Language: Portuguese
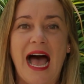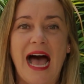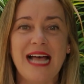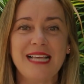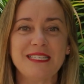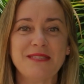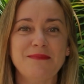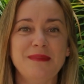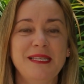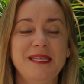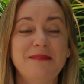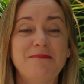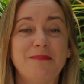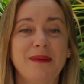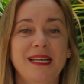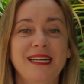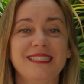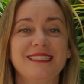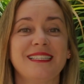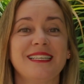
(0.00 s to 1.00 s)
As mini
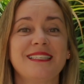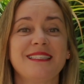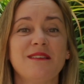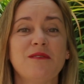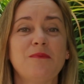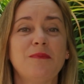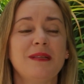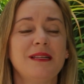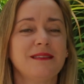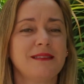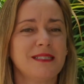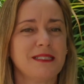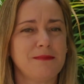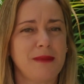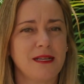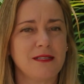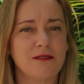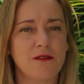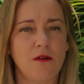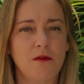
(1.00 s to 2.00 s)
plantas são plantas
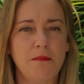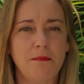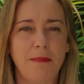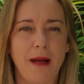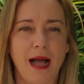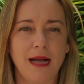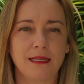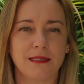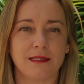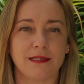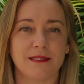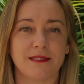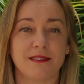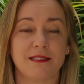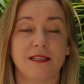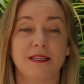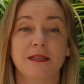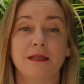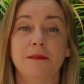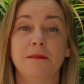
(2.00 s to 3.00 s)
mais
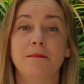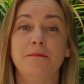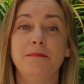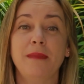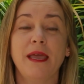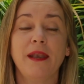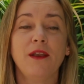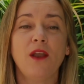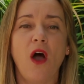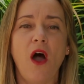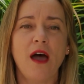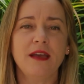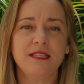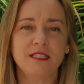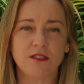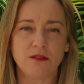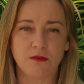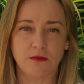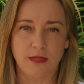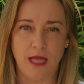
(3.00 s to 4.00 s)
compactas,
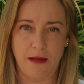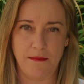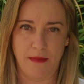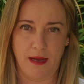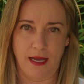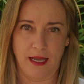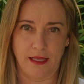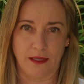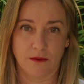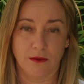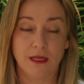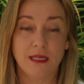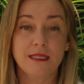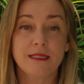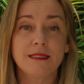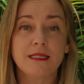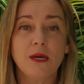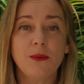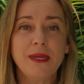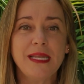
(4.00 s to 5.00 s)
menores no tamanho.
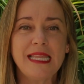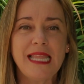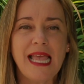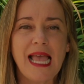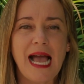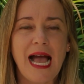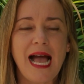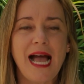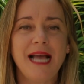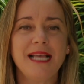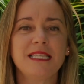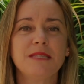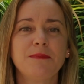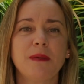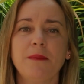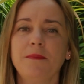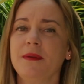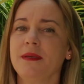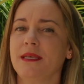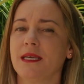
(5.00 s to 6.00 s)
São ideais
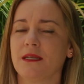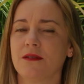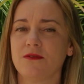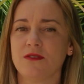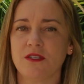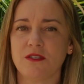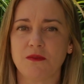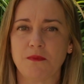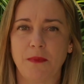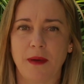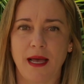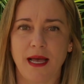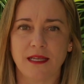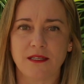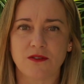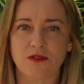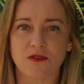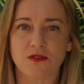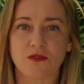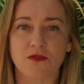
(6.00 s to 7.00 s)
para pequenos
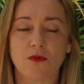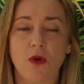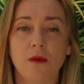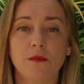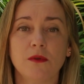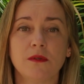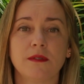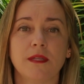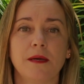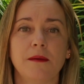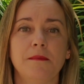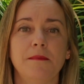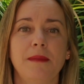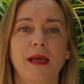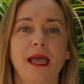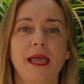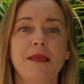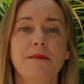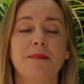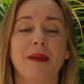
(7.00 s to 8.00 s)
espaços, como
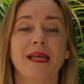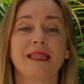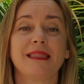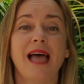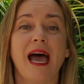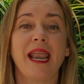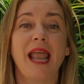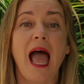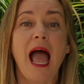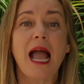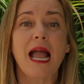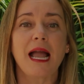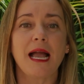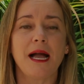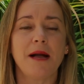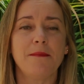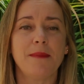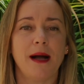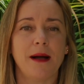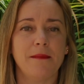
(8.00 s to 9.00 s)
também para dar
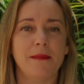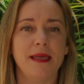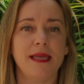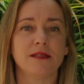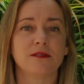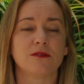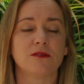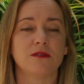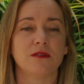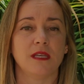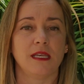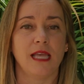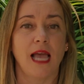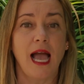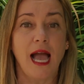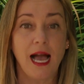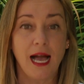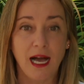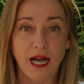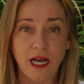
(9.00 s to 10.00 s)
acabamentos em
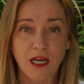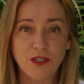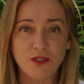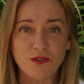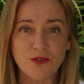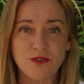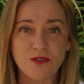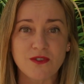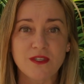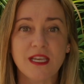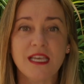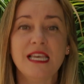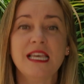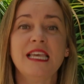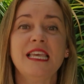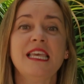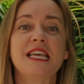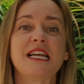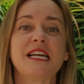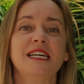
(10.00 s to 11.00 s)
arranjos
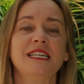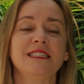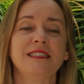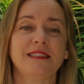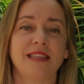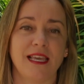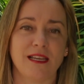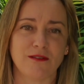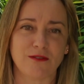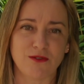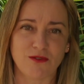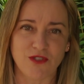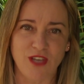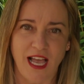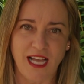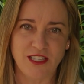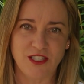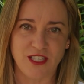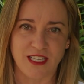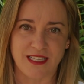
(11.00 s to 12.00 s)
e canteiros nos
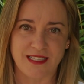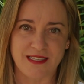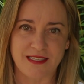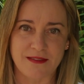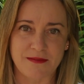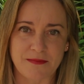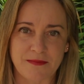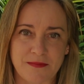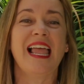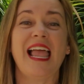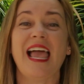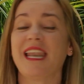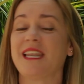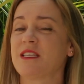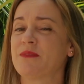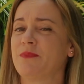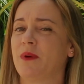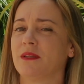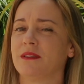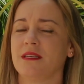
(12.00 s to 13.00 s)
jardins.
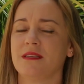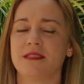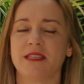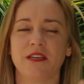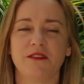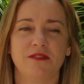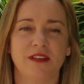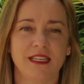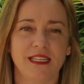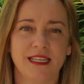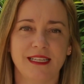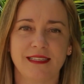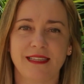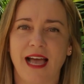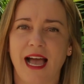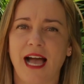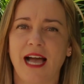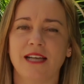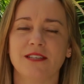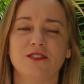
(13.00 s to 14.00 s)
Elas podem ser
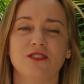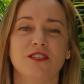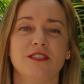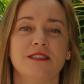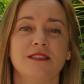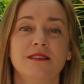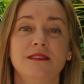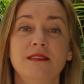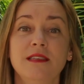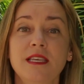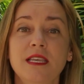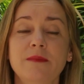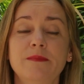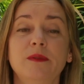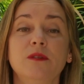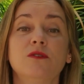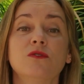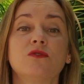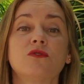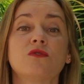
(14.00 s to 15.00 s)
variedades,
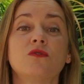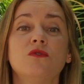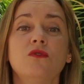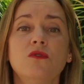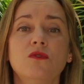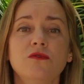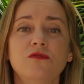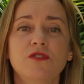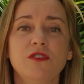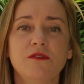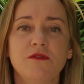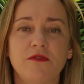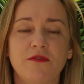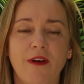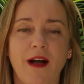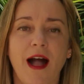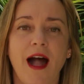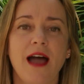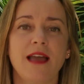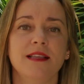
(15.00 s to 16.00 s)
híbridos,
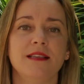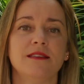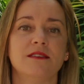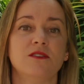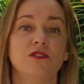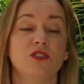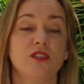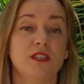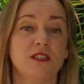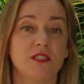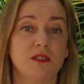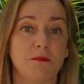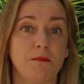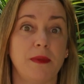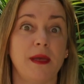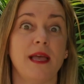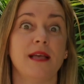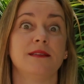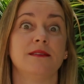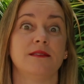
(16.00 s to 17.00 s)
cultivares de
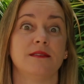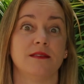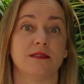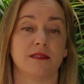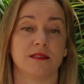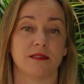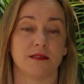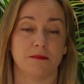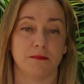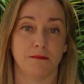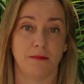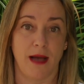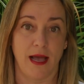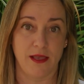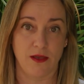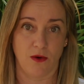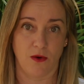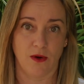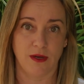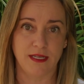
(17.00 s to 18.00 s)
espécies
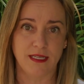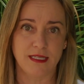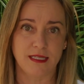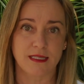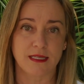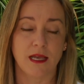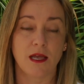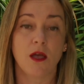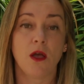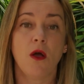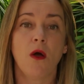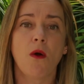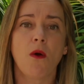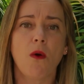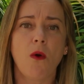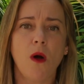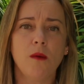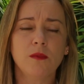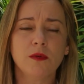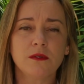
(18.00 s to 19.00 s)
maiores,
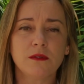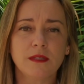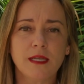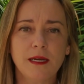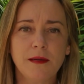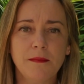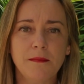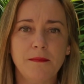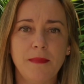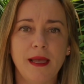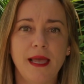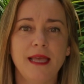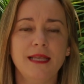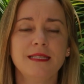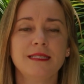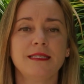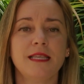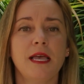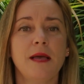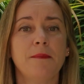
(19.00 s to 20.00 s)
como
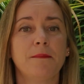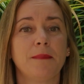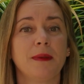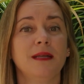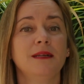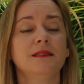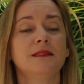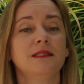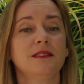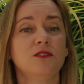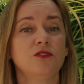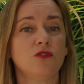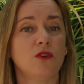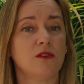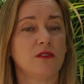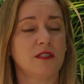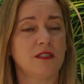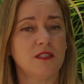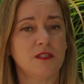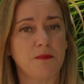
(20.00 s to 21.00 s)
também ser plantas de
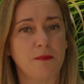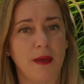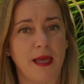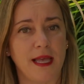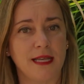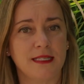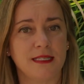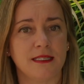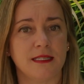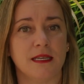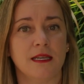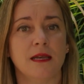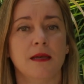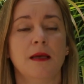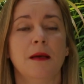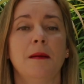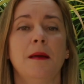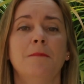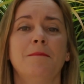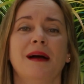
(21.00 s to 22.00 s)
outra espécie,
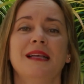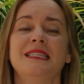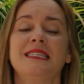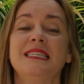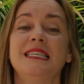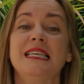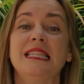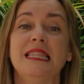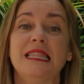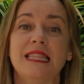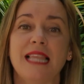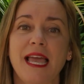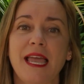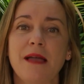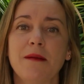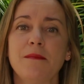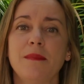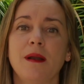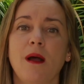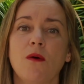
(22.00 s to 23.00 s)
mas que
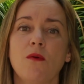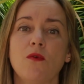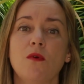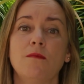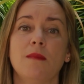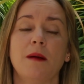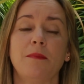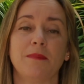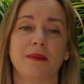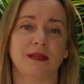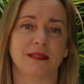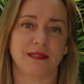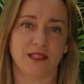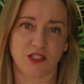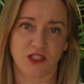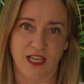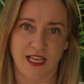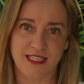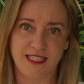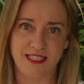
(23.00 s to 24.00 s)
lembra alguma
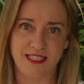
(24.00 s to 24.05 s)
planta já